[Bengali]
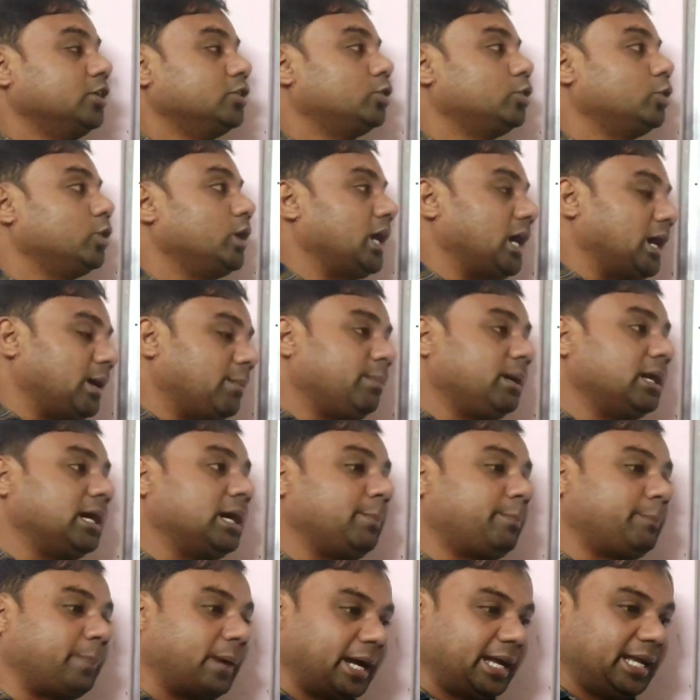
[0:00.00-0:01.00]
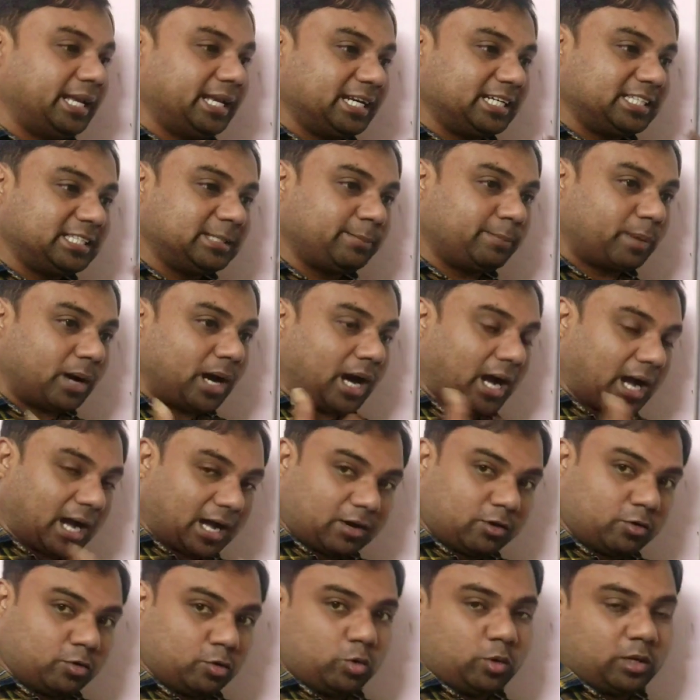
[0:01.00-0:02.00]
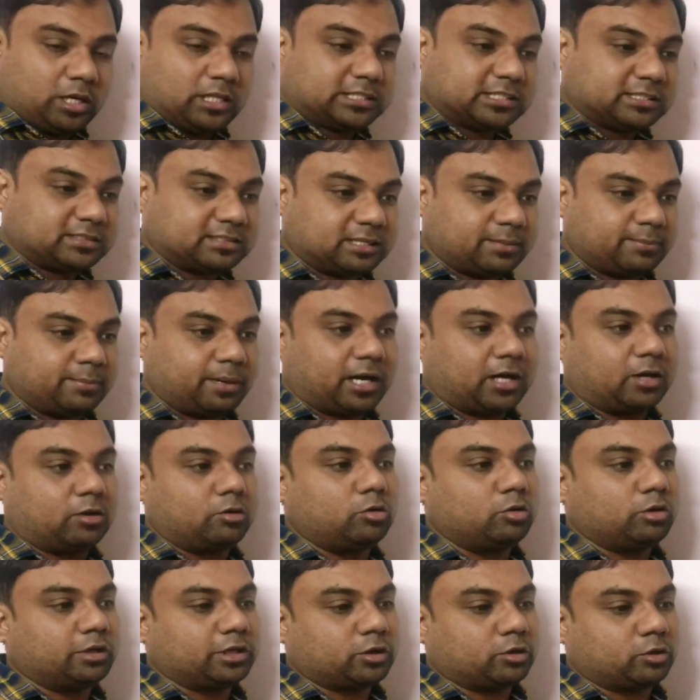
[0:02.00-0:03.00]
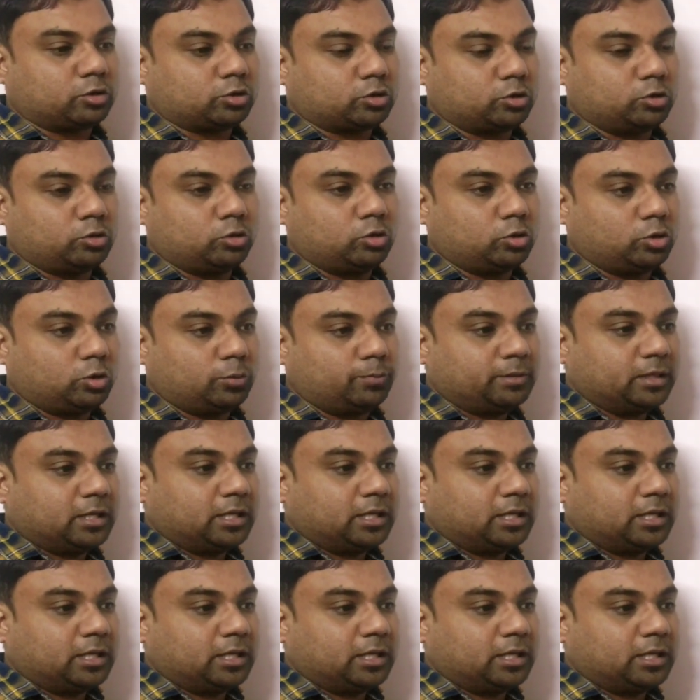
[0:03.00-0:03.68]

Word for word: তো আমরা পাইলের যে ভাগগুলো আছে সেই ভাগগুলোকে কতগুলো